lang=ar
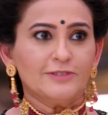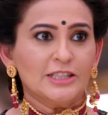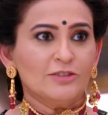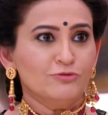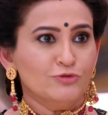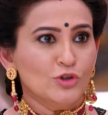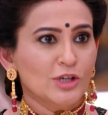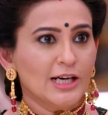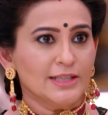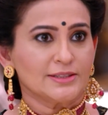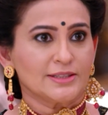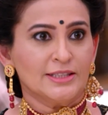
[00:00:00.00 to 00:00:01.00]
وإلا رح
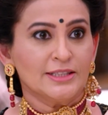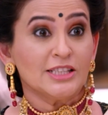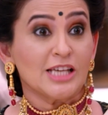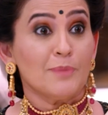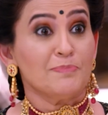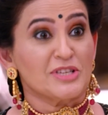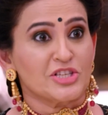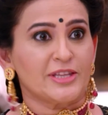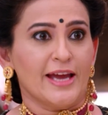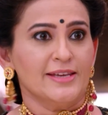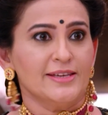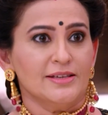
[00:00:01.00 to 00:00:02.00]
تندمي على
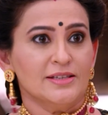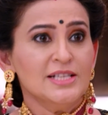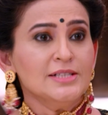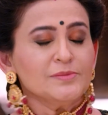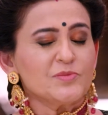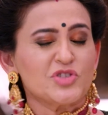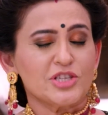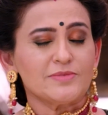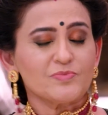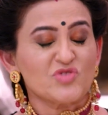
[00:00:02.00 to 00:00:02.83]
جيتك لهون بس